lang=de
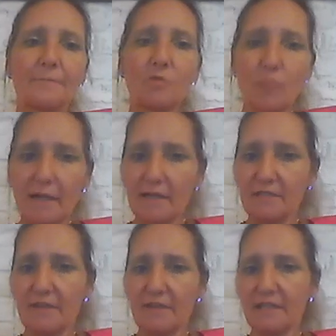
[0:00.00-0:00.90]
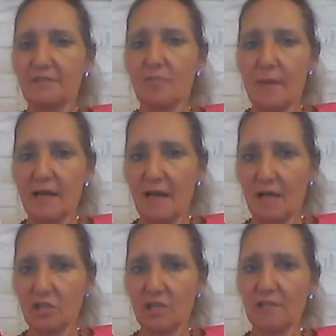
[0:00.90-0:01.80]
Die Übergangsphase vom
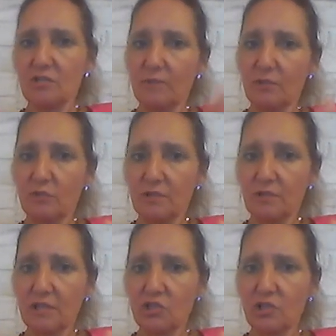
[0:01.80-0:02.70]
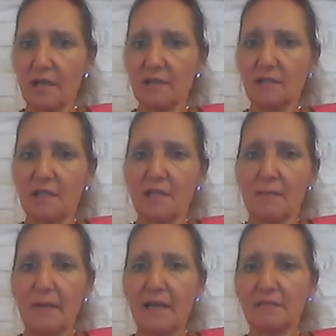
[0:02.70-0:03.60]
Agrarstaat zum Industriestaat
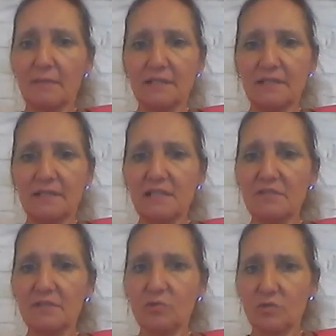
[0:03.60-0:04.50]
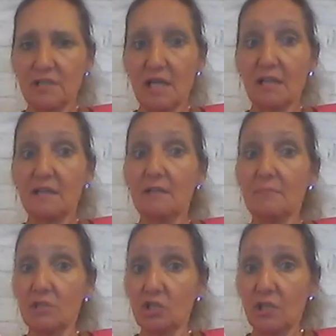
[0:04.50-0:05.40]
brachte massive soziale
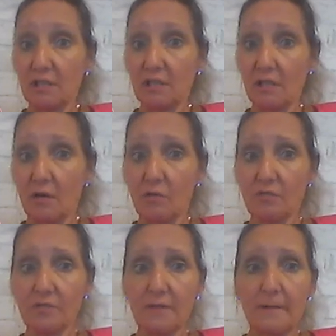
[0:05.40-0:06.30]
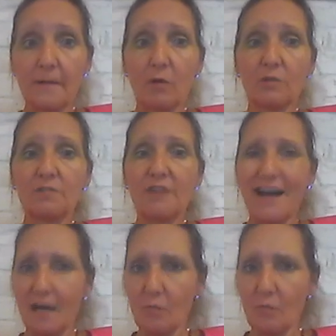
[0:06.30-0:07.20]
Missstände auf und die
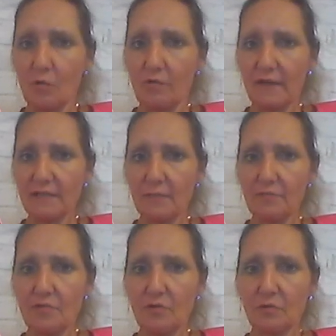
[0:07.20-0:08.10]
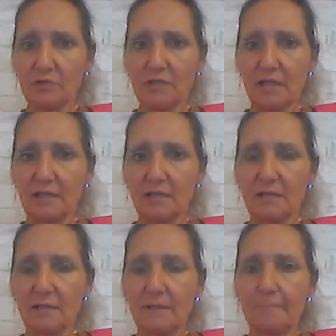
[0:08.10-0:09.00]
Verarmung weiter
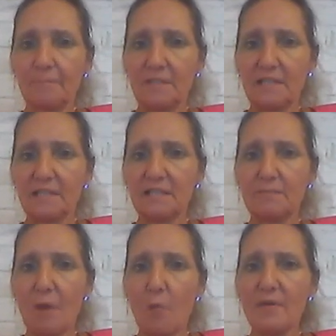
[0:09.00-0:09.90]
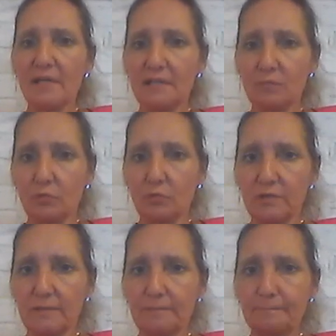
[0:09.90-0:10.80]
Bevölkerungsteile, das nennt sich Pauperismus.